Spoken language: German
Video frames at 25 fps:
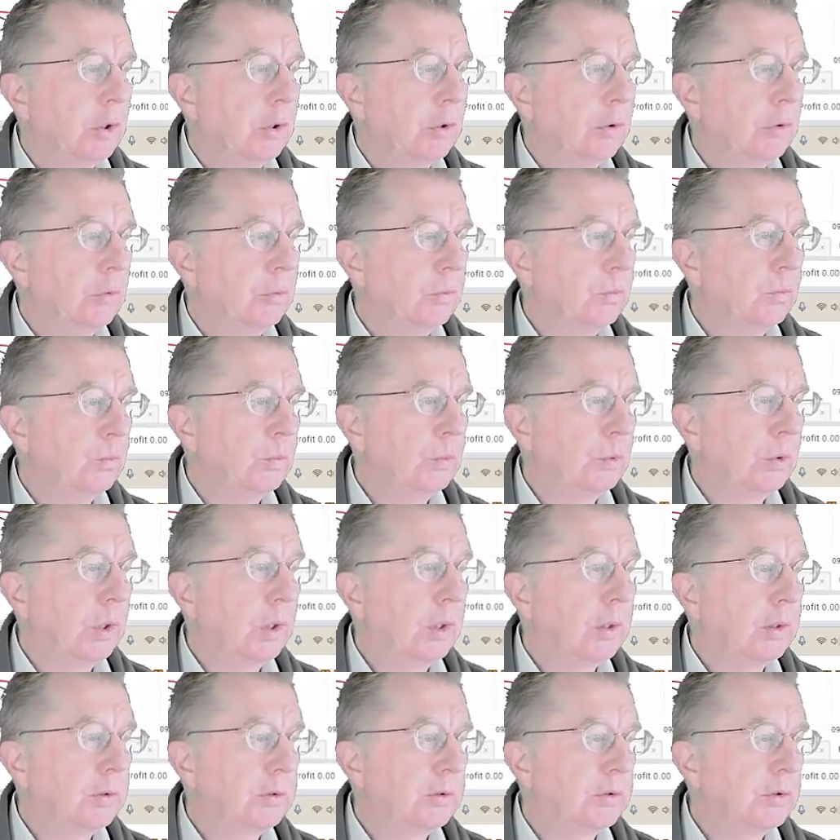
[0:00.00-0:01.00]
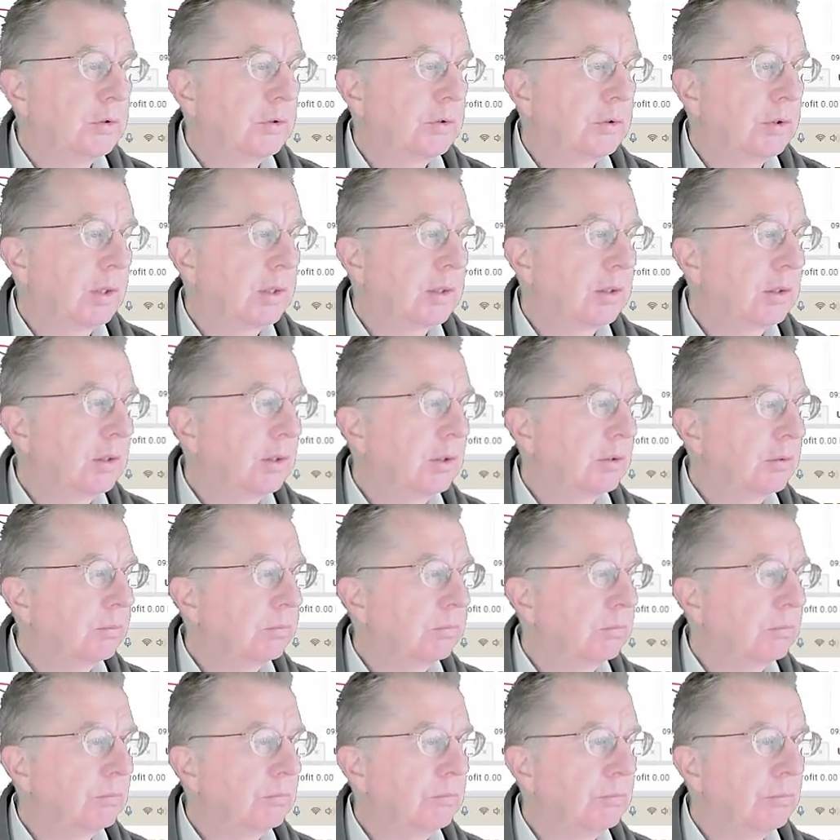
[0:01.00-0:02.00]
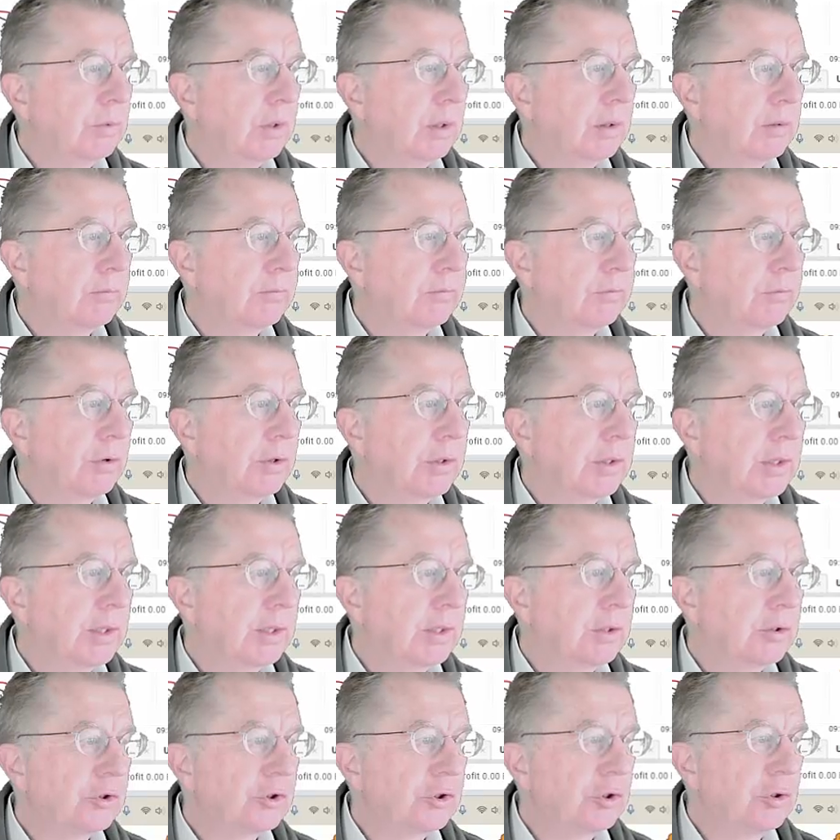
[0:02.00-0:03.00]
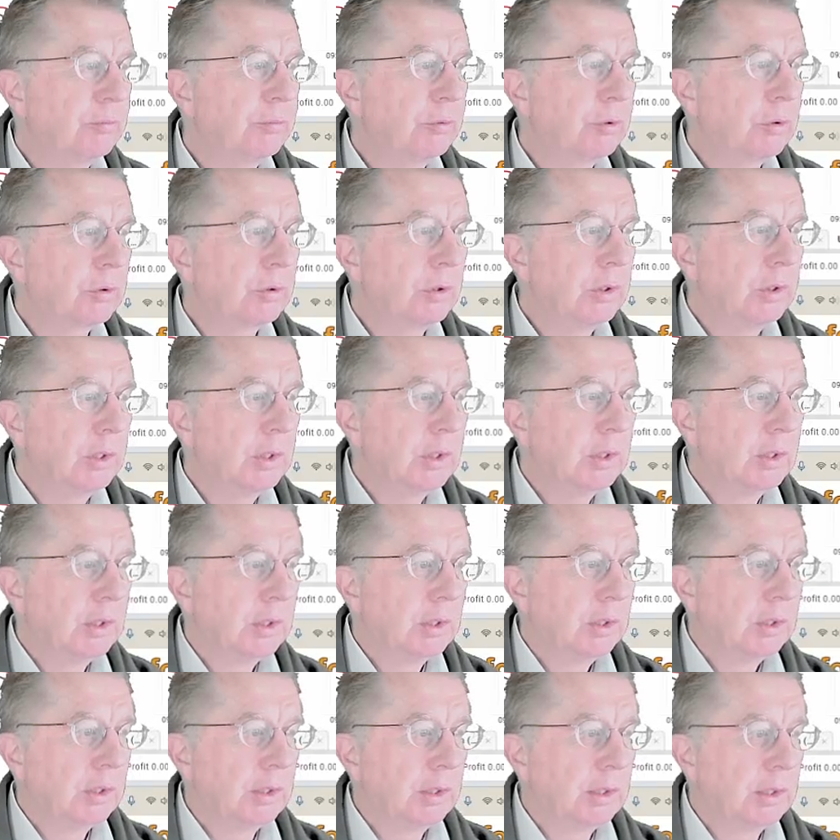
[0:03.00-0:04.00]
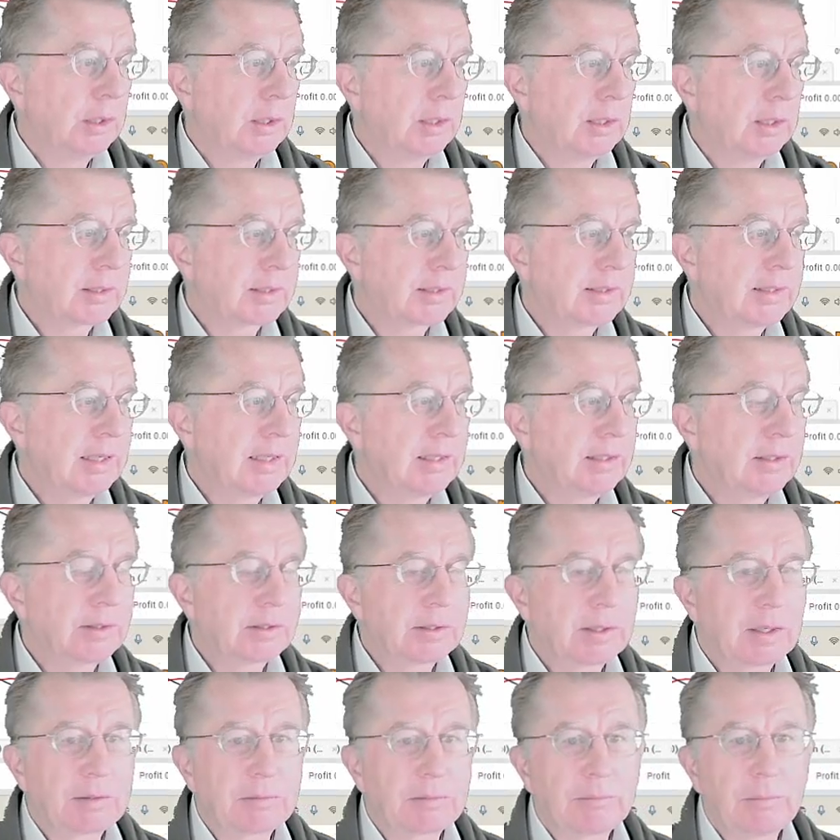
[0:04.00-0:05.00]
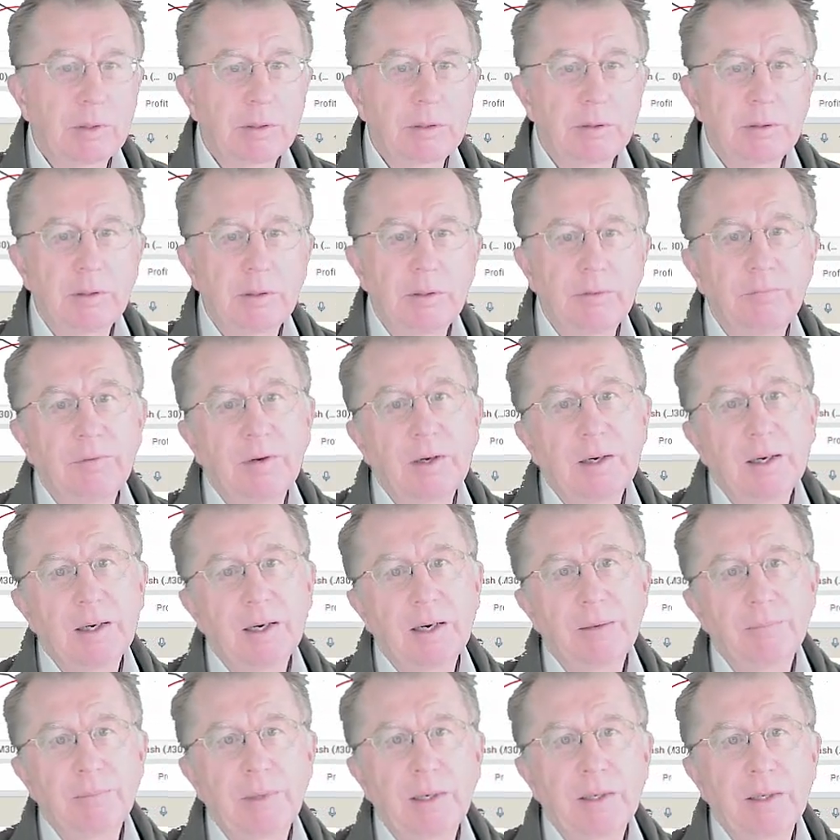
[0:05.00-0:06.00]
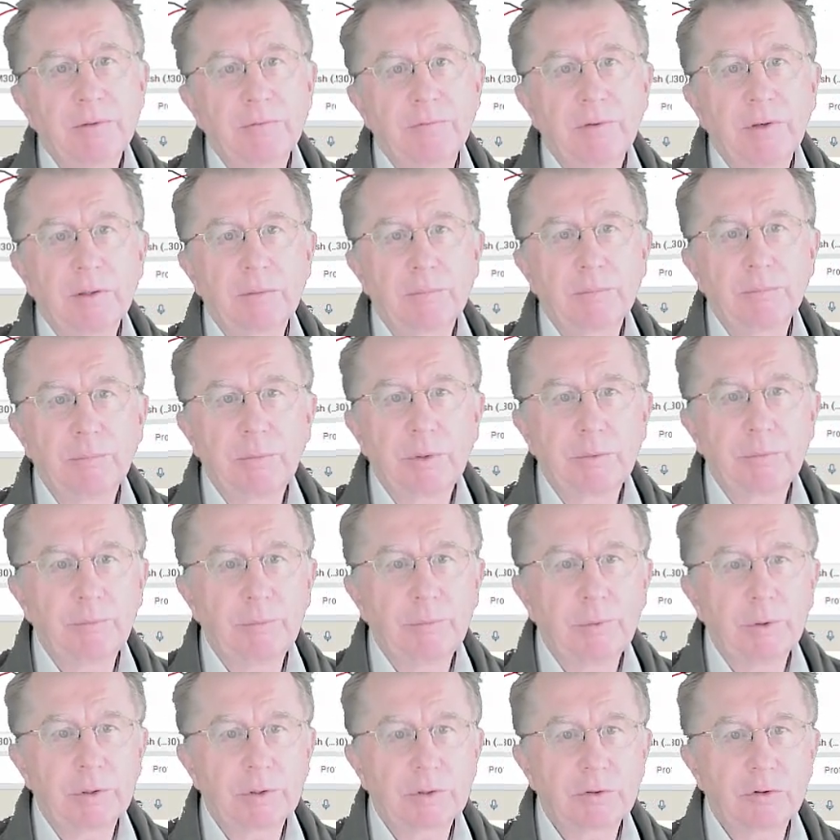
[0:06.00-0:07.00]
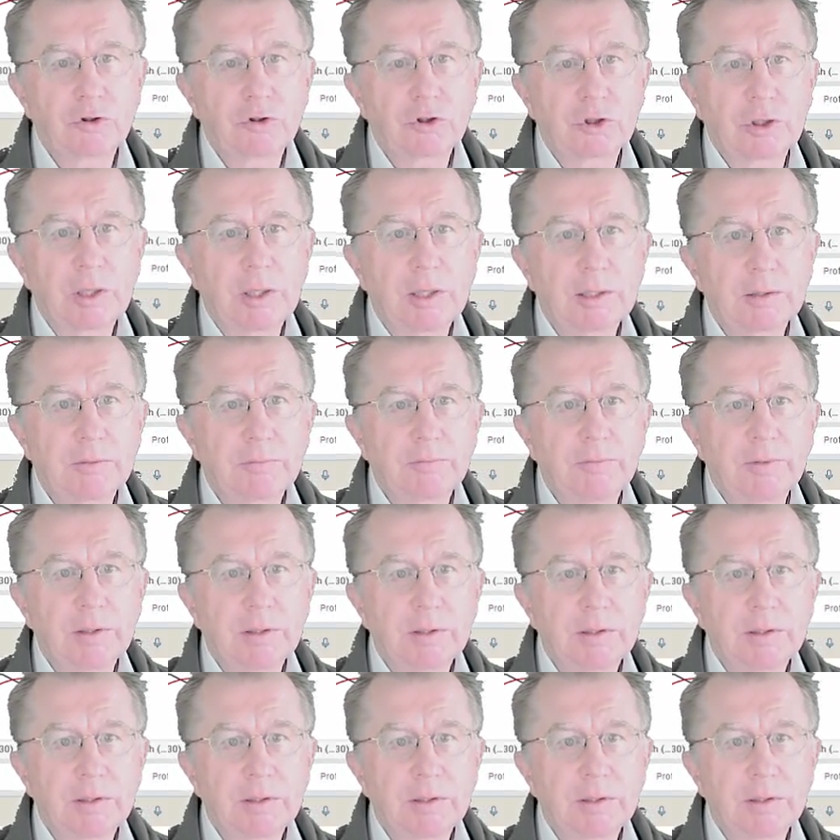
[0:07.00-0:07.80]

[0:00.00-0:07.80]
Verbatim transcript: Ähm, ja, es ist eigentlich ja, freundliche Stimmung. Äh, letzten Endes hat man, äh, war am Anfang mit Börsenstart, war